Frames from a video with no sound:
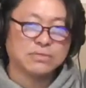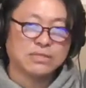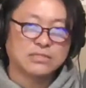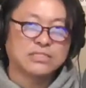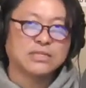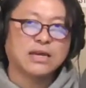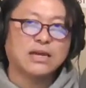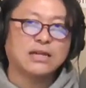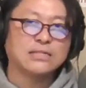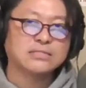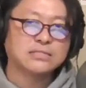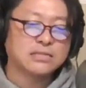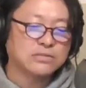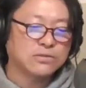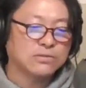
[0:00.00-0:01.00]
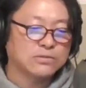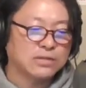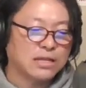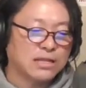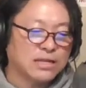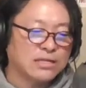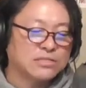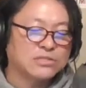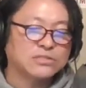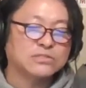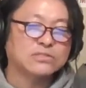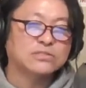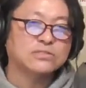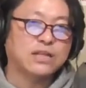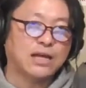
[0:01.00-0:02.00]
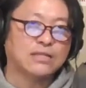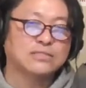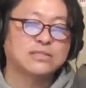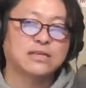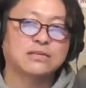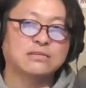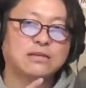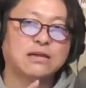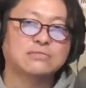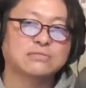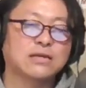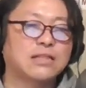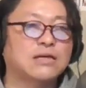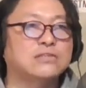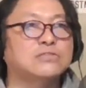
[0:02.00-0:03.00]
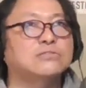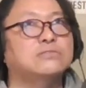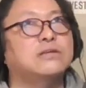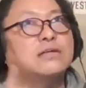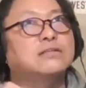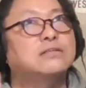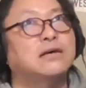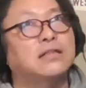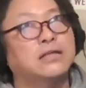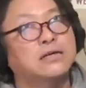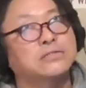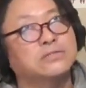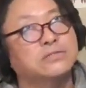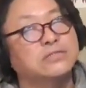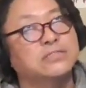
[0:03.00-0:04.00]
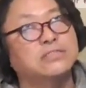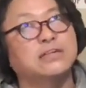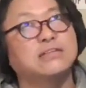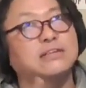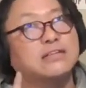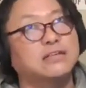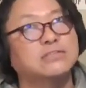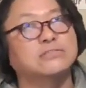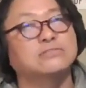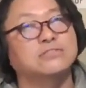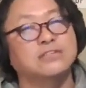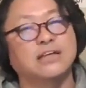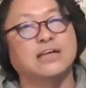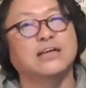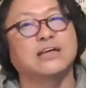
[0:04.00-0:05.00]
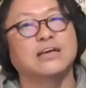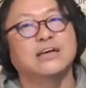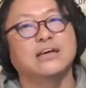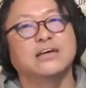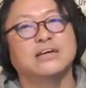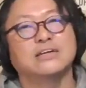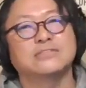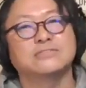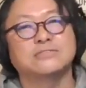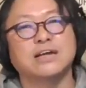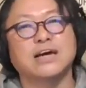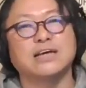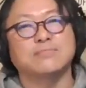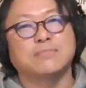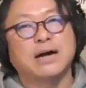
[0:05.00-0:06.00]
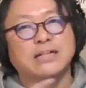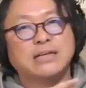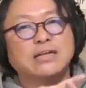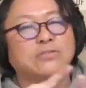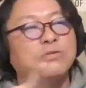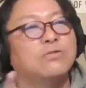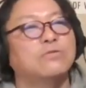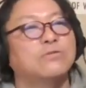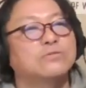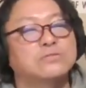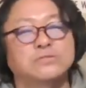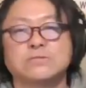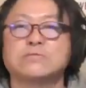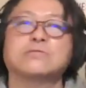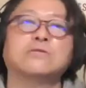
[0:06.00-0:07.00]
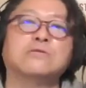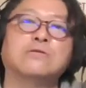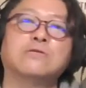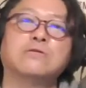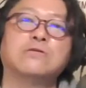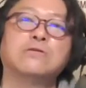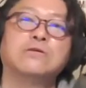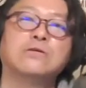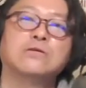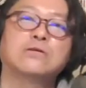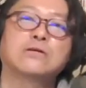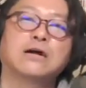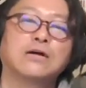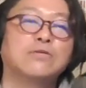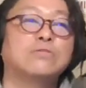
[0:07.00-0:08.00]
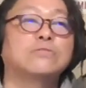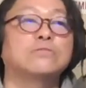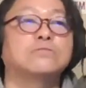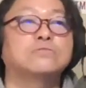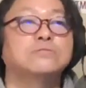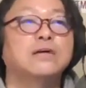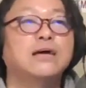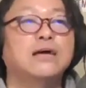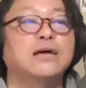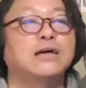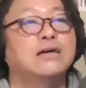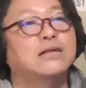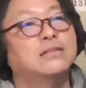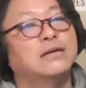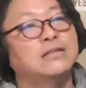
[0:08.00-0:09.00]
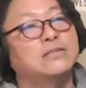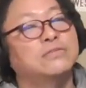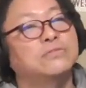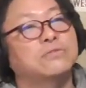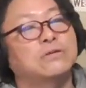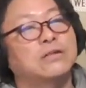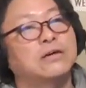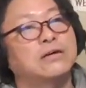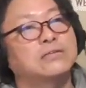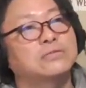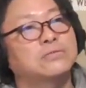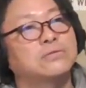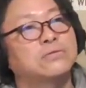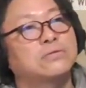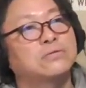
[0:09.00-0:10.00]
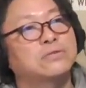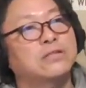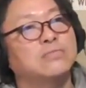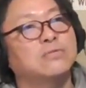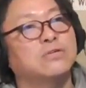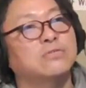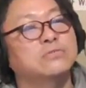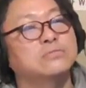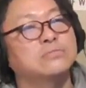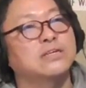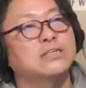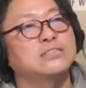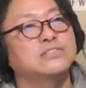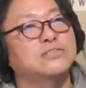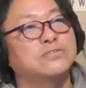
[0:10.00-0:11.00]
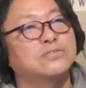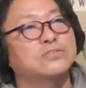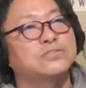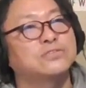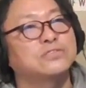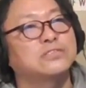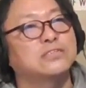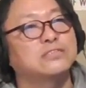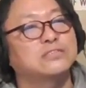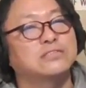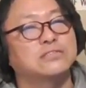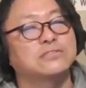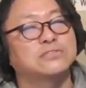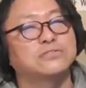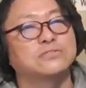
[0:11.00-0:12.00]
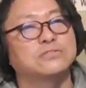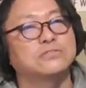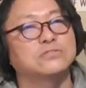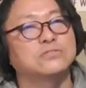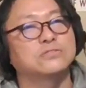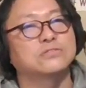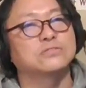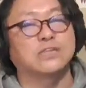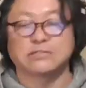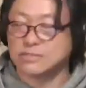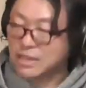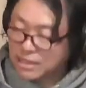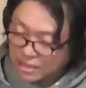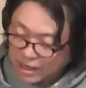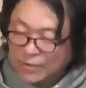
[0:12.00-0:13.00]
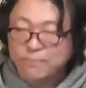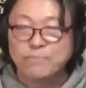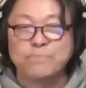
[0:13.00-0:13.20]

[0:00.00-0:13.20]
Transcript: 時系列でいうと70年1970年71年72年ぐらいまでのその歌謡曲で何て言うのかなその例えば奥丸千代の終着終着駅か、